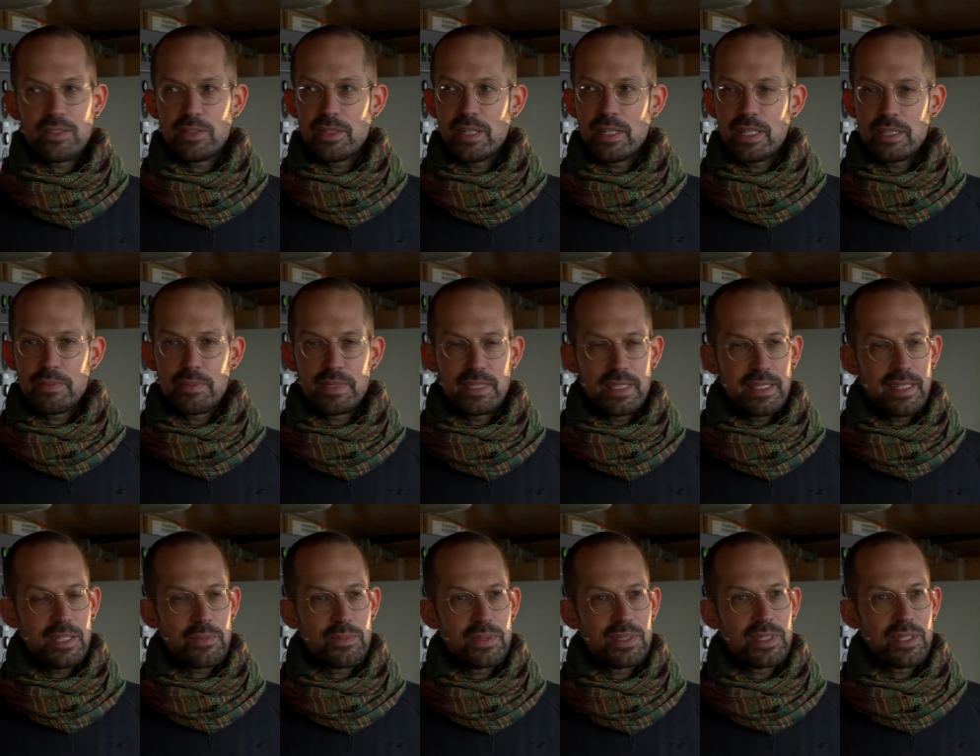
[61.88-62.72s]
sodass man sich
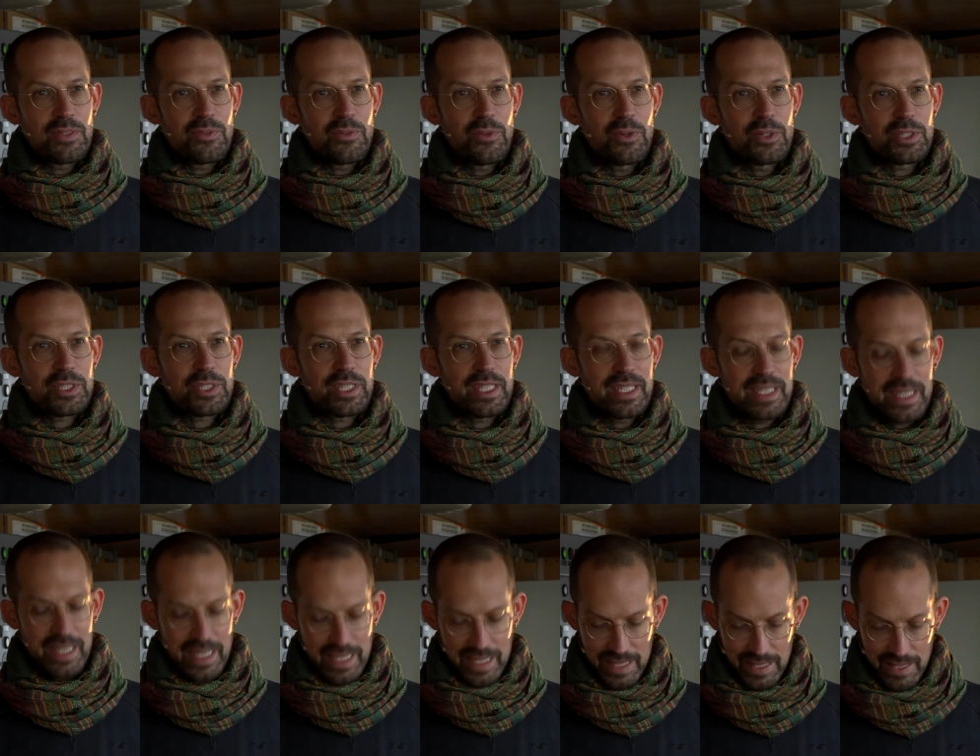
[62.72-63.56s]
das ein bisschen vorstellen
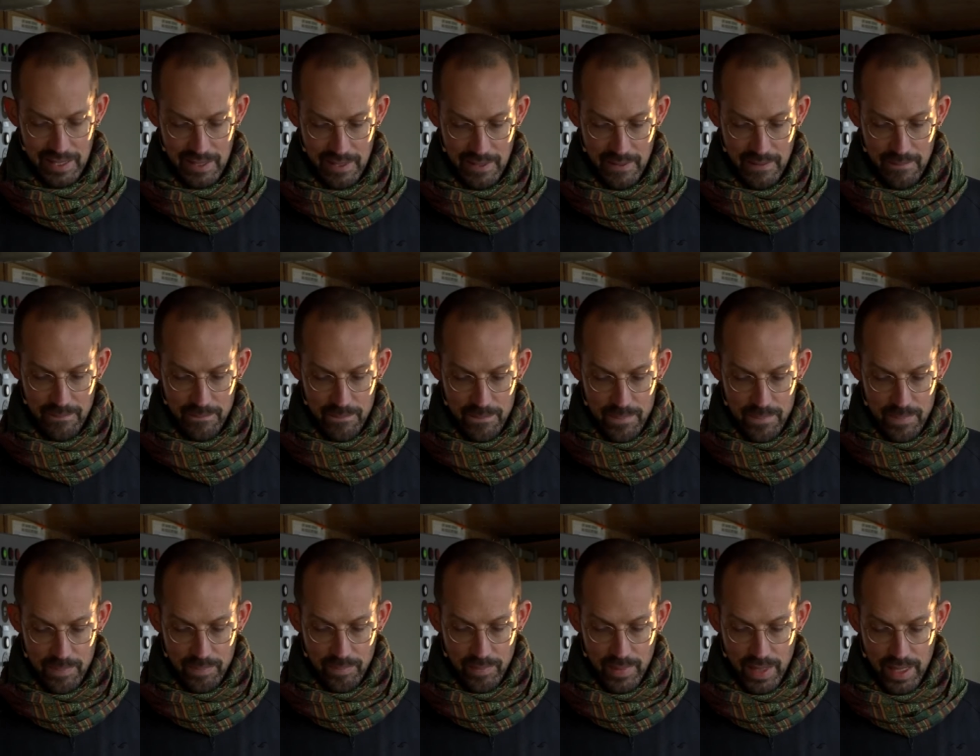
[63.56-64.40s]
kann.
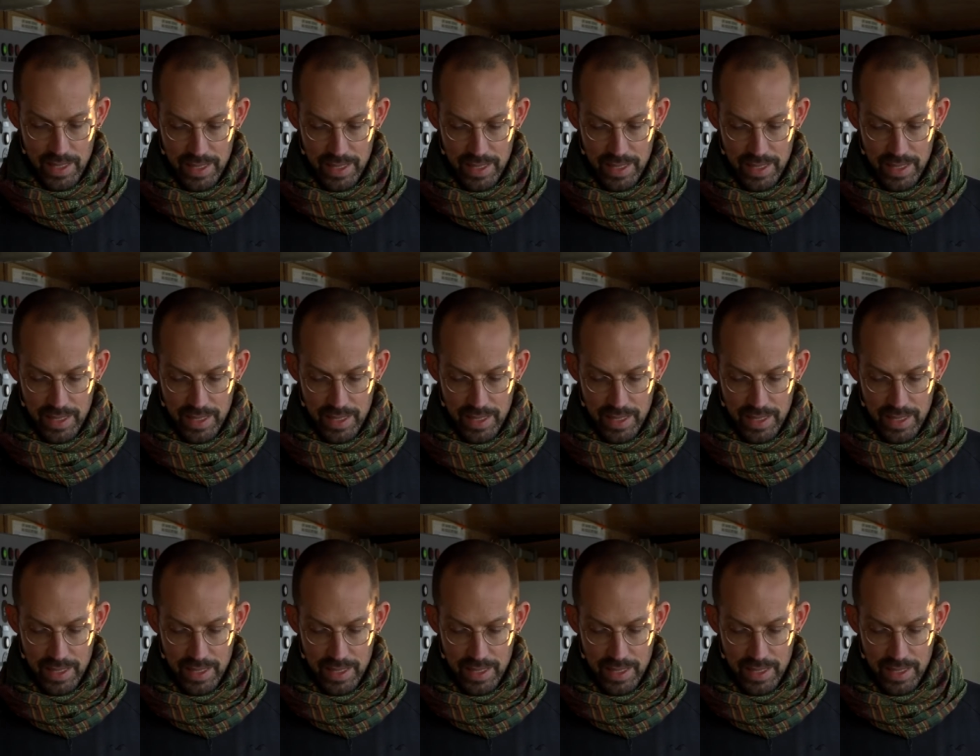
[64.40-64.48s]
Äh,